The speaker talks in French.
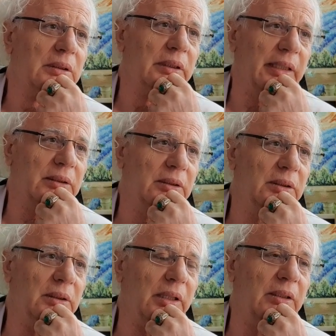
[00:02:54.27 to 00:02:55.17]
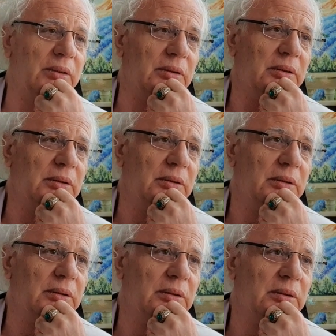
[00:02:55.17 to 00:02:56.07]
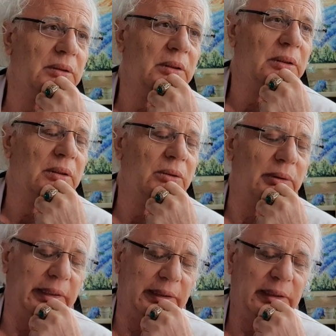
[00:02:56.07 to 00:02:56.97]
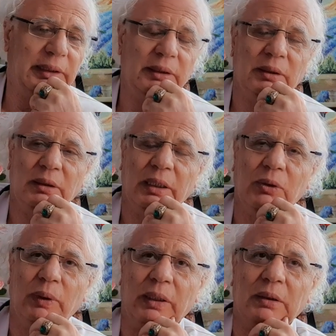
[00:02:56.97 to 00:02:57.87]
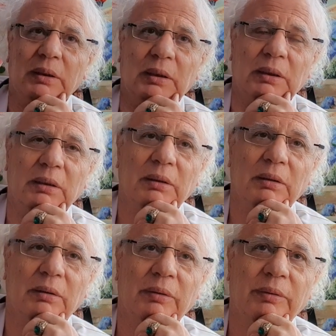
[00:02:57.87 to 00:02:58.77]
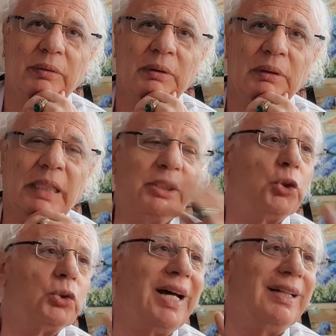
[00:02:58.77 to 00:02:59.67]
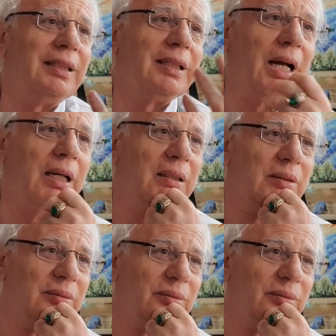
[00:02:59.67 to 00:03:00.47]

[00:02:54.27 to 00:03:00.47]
D'accord euh, Monter les escaliers. Oui, et quoi encore Quelque chose de radical.